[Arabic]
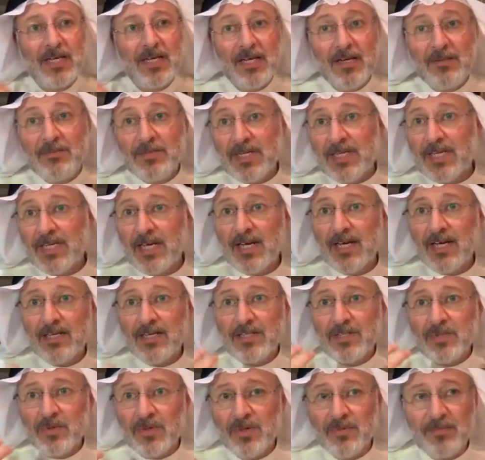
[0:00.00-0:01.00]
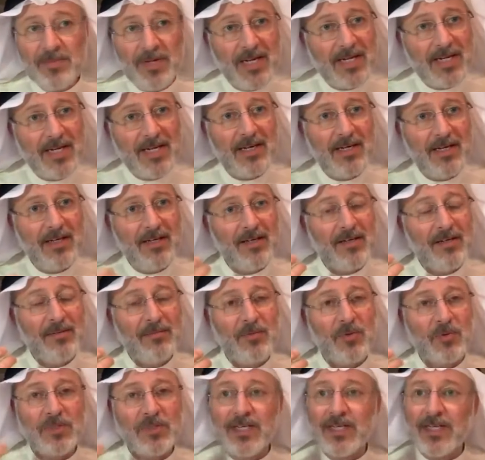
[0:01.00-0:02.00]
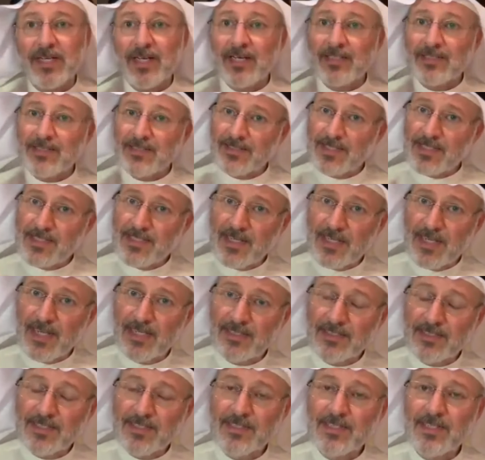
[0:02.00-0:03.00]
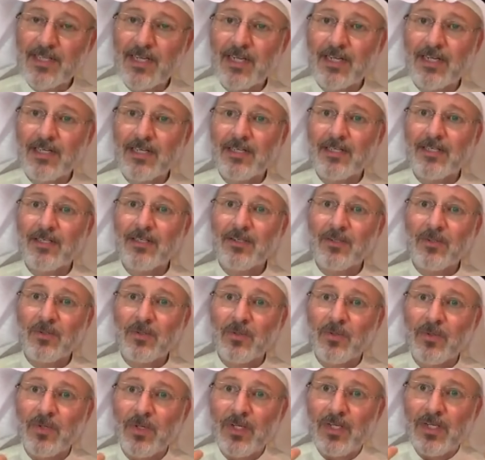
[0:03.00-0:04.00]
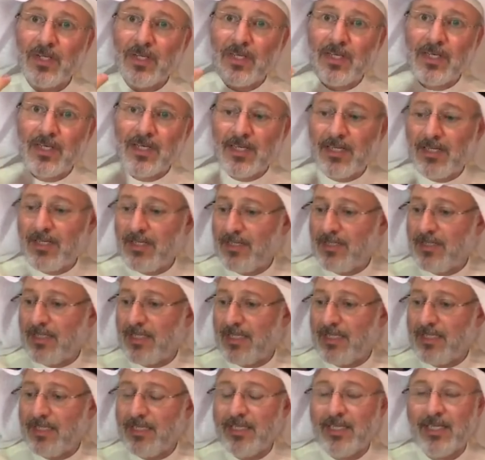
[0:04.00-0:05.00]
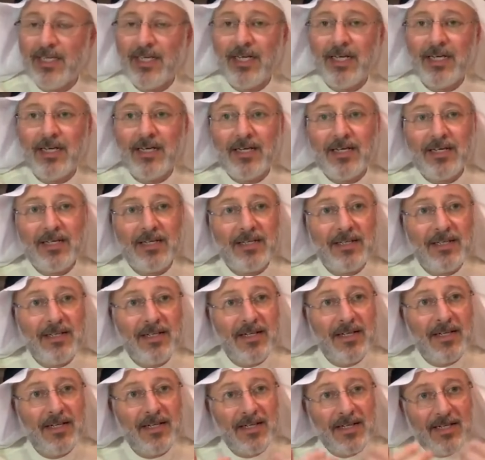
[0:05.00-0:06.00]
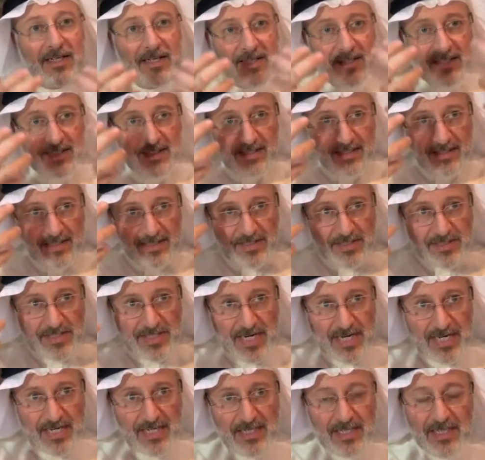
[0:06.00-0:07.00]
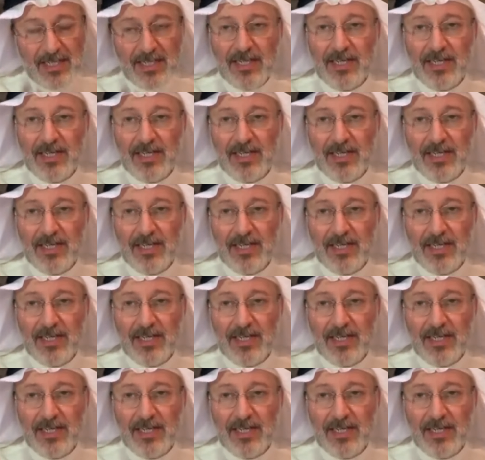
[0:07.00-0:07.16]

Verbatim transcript: المكياج والميك اب وطريقه تسريحه الشعر و ها يعني آه، الشكل